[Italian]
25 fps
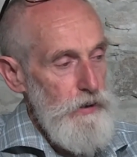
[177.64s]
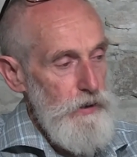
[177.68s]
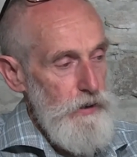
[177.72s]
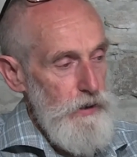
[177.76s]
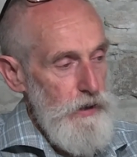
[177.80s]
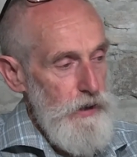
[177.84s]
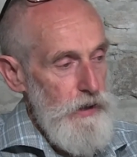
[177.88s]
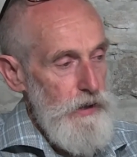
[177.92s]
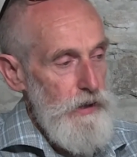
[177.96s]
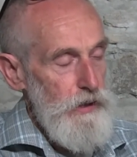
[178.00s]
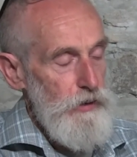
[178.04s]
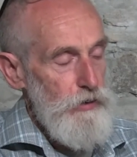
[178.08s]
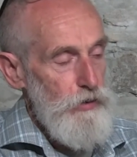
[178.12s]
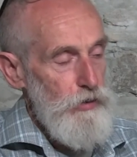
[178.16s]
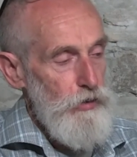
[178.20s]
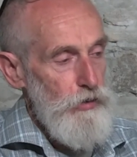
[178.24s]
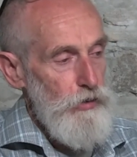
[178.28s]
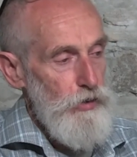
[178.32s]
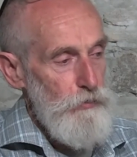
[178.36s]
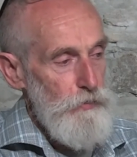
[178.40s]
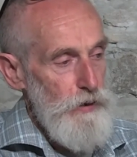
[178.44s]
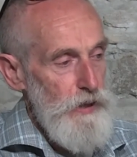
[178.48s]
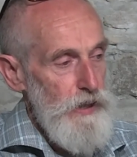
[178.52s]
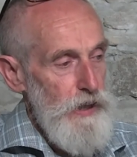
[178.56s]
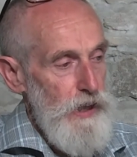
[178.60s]
in
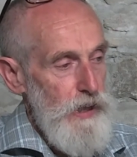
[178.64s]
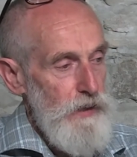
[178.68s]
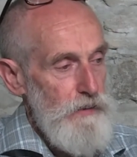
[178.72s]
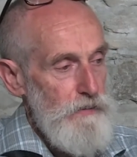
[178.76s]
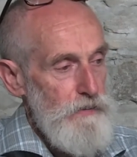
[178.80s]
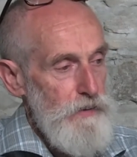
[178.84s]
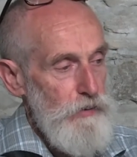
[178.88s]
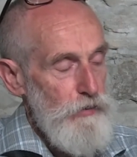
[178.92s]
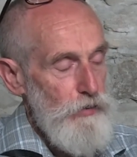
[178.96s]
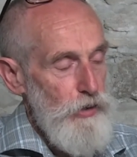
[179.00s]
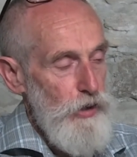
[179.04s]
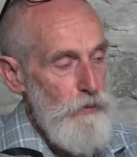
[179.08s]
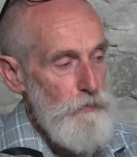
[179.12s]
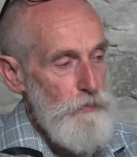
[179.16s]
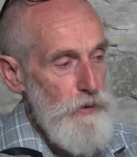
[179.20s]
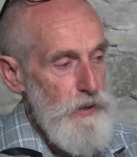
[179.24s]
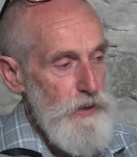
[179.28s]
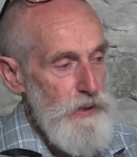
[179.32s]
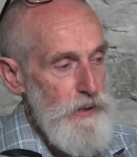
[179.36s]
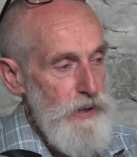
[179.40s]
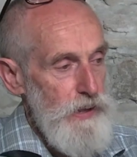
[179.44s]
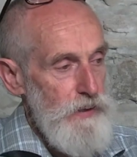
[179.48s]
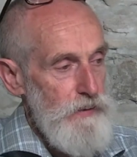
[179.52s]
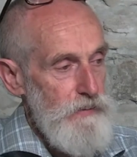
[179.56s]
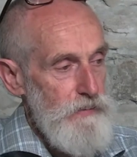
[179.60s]
concomitanza con la
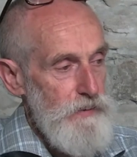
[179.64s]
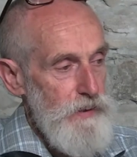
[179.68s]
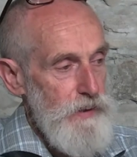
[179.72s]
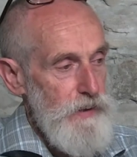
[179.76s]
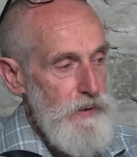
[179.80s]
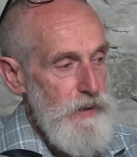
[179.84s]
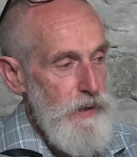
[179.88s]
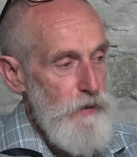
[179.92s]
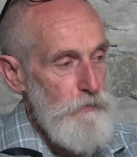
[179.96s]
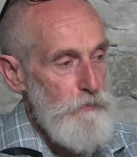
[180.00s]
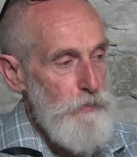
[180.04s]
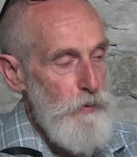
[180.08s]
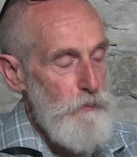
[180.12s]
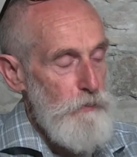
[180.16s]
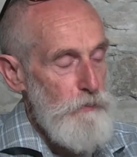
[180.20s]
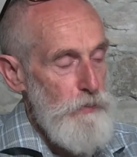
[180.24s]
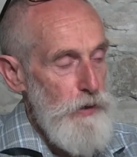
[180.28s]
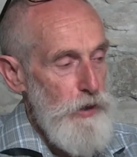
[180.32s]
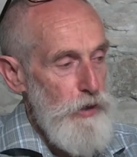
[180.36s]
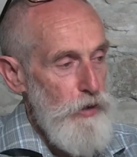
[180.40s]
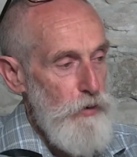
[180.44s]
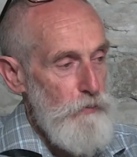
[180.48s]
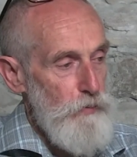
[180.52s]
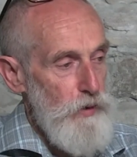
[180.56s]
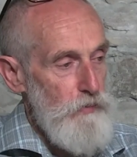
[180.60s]
presenza del
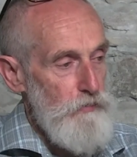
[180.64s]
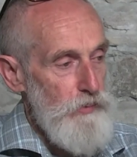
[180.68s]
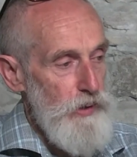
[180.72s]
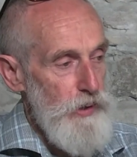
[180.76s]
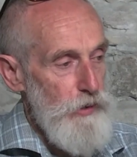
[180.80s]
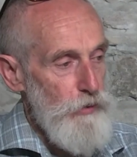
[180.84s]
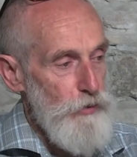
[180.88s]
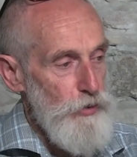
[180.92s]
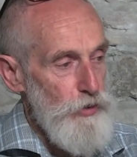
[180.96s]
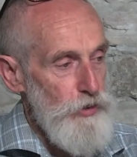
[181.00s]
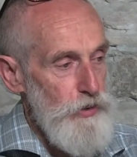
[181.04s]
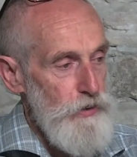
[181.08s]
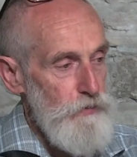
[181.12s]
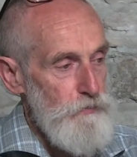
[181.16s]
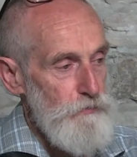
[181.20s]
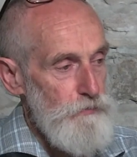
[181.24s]
papilloma virus.